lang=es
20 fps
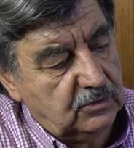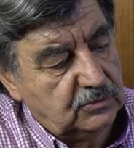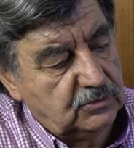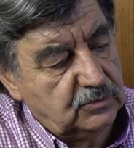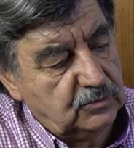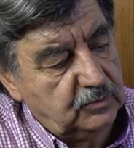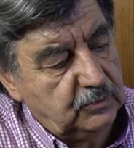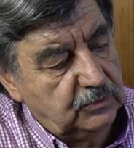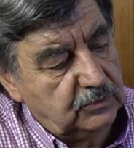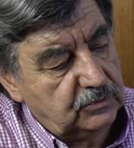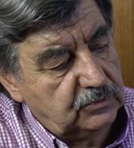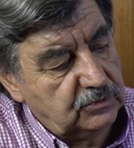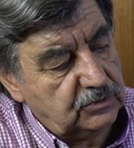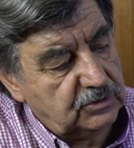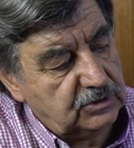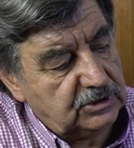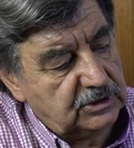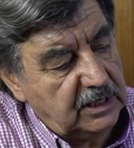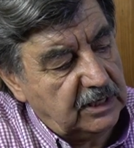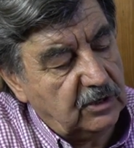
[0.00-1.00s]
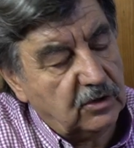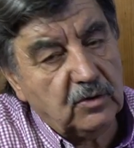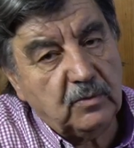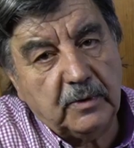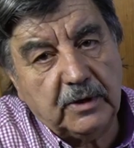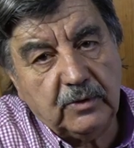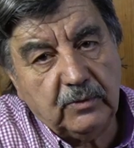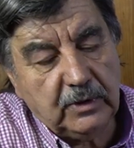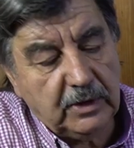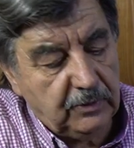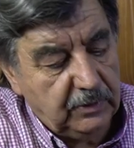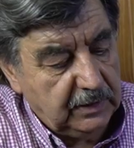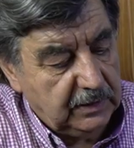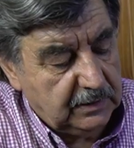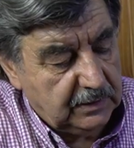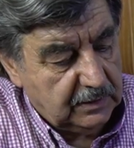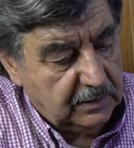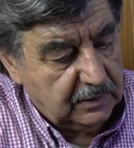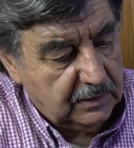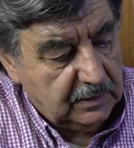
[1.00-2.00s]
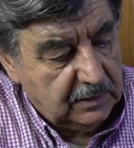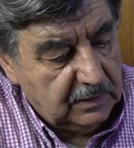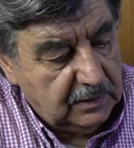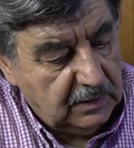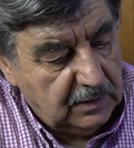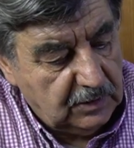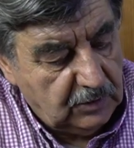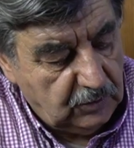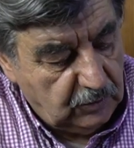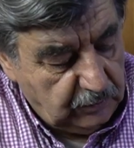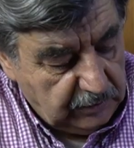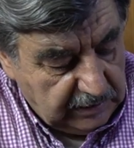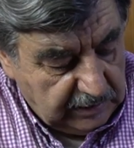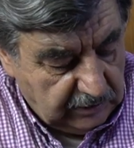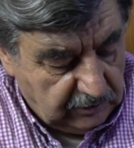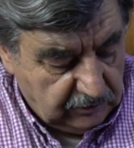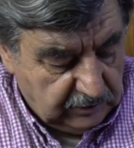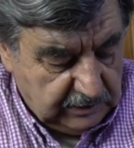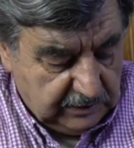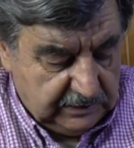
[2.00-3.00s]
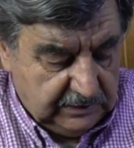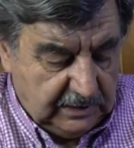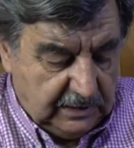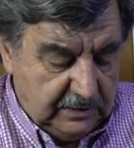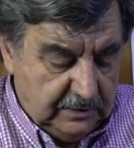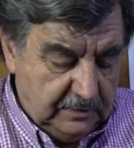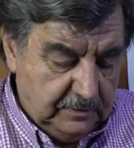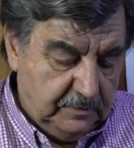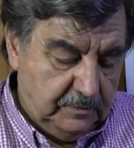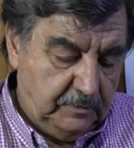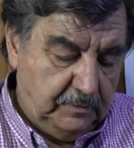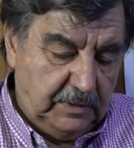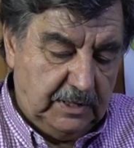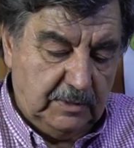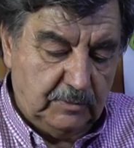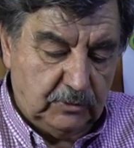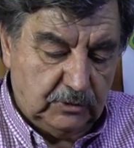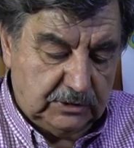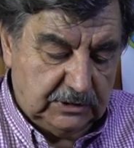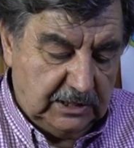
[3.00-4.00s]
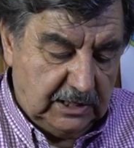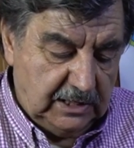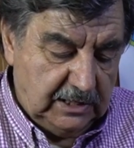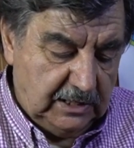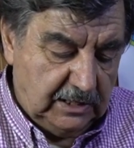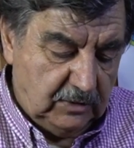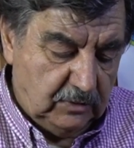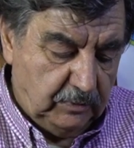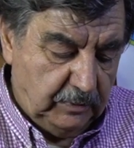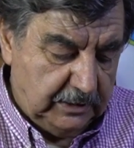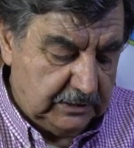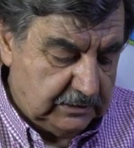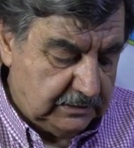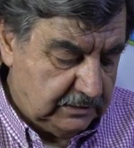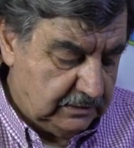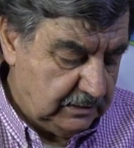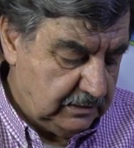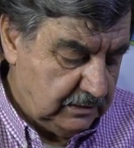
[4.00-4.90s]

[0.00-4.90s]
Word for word: consumo 6,9. Lo voy a desconectar para mostrarle algo más.